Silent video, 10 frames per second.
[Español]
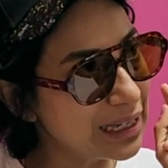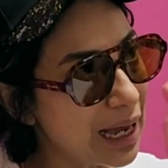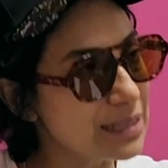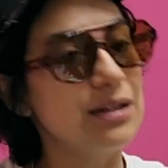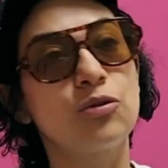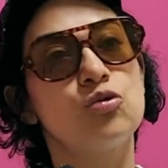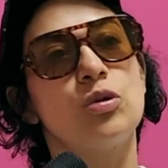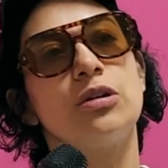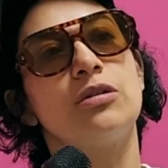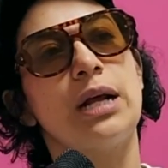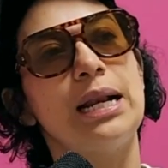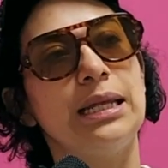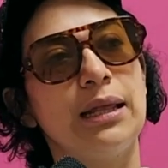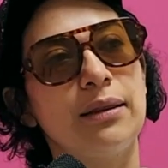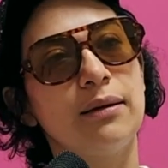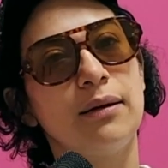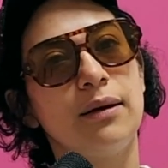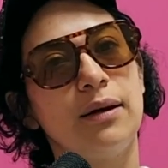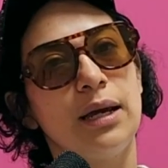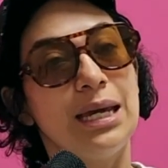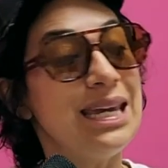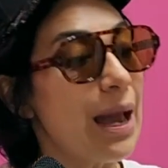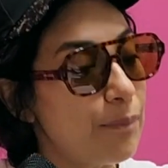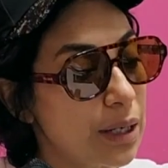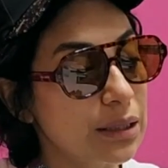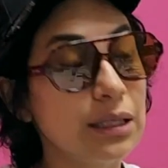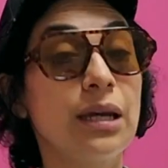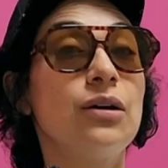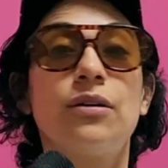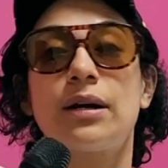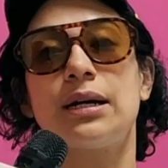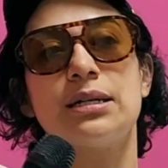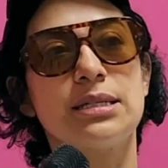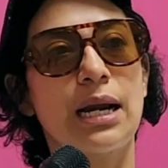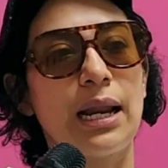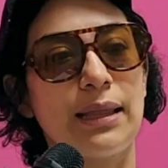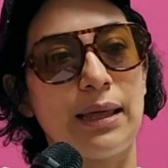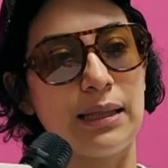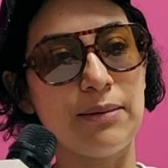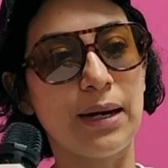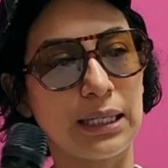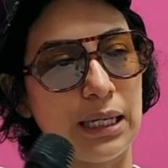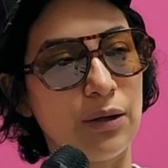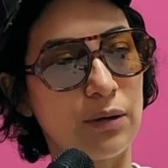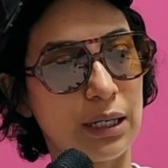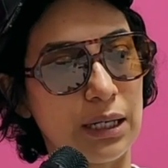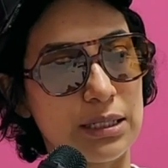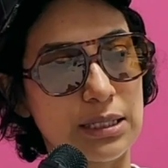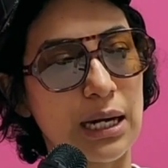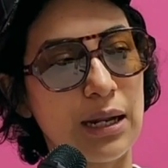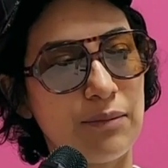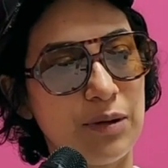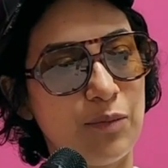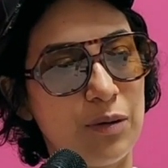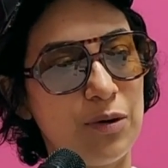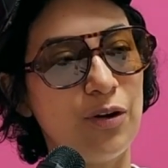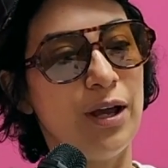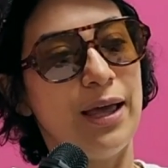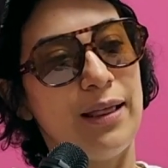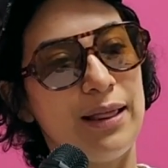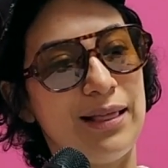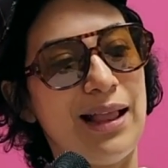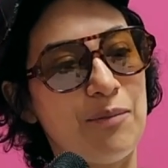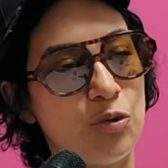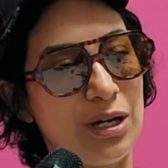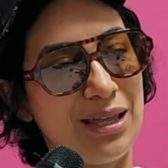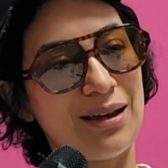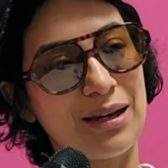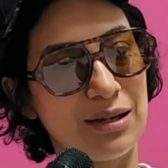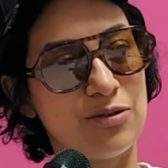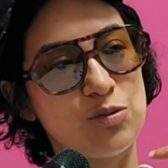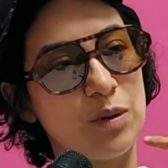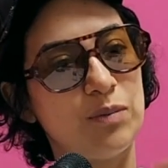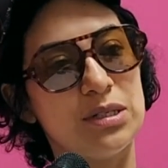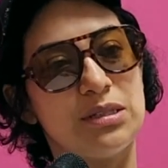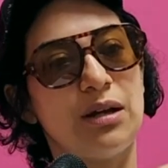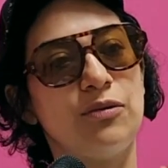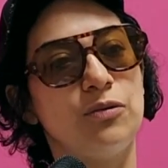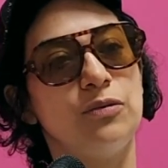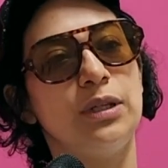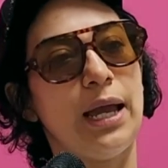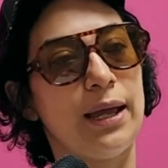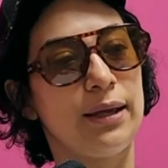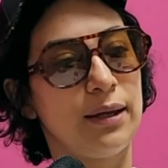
a hacer tu sueño realidad. Y aparte quiero regresar la dádiva, quiero regresarle a mi pueblo la moneda que ellos me prestaron un día.